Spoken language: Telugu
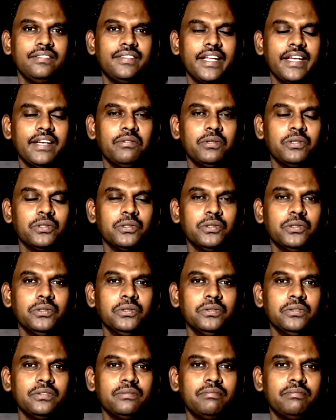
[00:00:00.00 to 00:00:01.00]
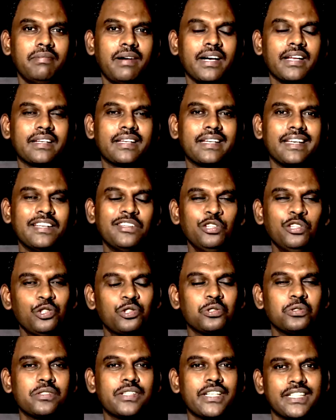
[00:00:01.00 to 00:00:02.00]
దేవుడు మనకి
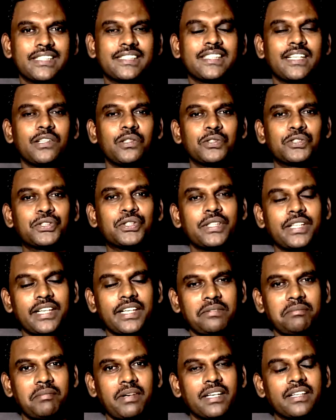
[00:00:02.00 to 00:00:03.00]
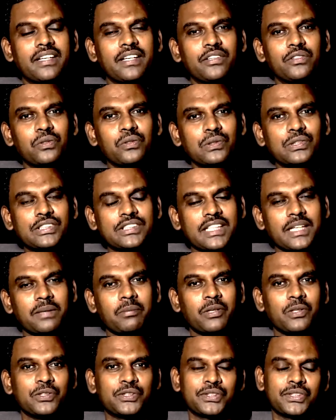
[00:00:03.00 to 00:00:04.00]
ఎందుకు కష్టాలు వస్తున్నాయి మనకెందుకు
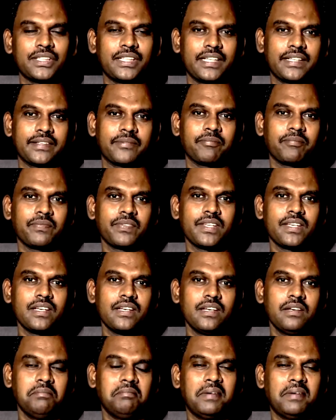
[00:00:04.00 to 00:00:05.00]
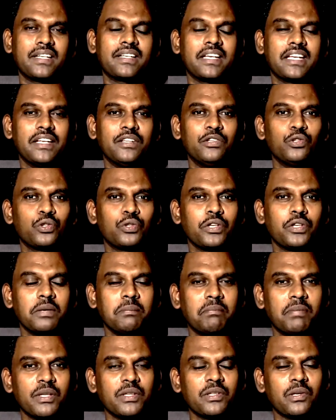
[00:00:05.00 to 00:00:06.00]
శ్రమలు వస్తున్నాయి మనకి ఎందుకు
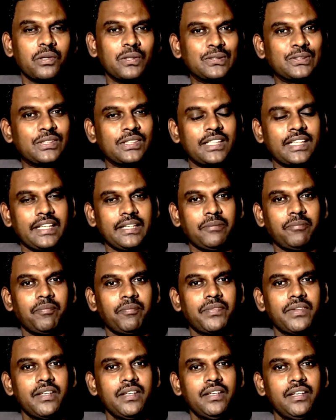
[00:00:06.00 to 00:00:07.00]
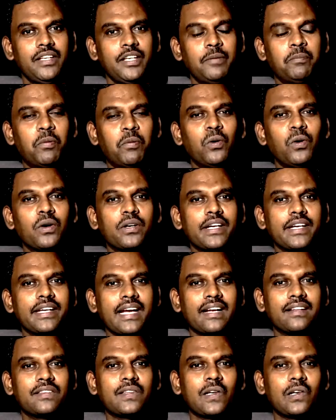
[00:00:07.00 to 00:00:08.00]
ఇబ్బందులు వస్తున్నాయి ఈ భూలోక
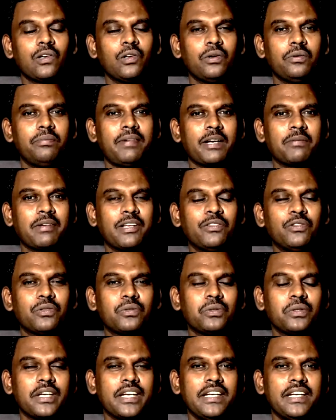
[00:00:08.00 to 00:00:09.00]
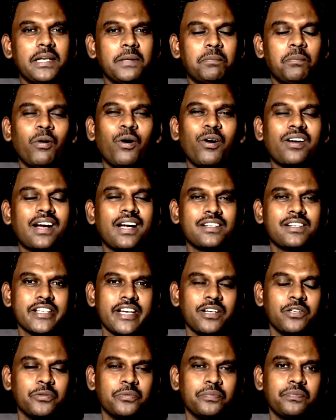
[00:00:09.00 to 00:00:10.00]
యాత్రలో మనం ఎందుకు ఇన్ని
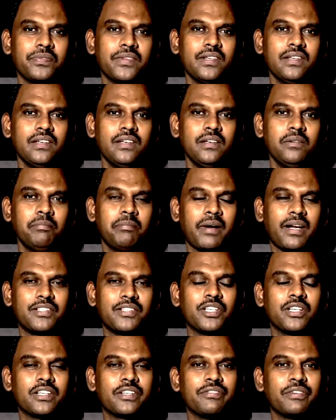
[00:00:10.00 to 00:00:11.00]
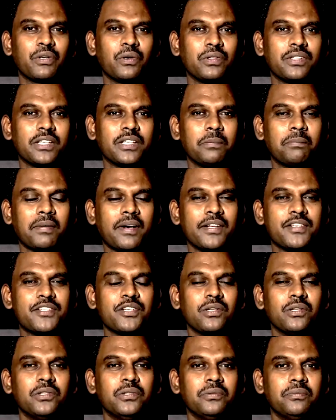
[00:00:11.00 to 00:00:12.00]
పోరాటాలు ప్రజలకు విరోధంగా
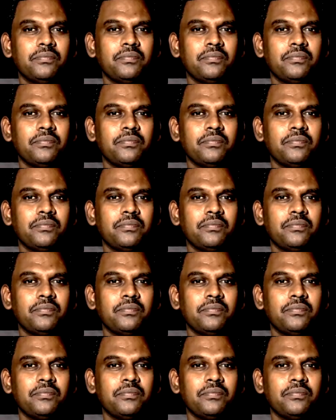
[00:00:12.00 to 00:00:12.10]
ప్రజలు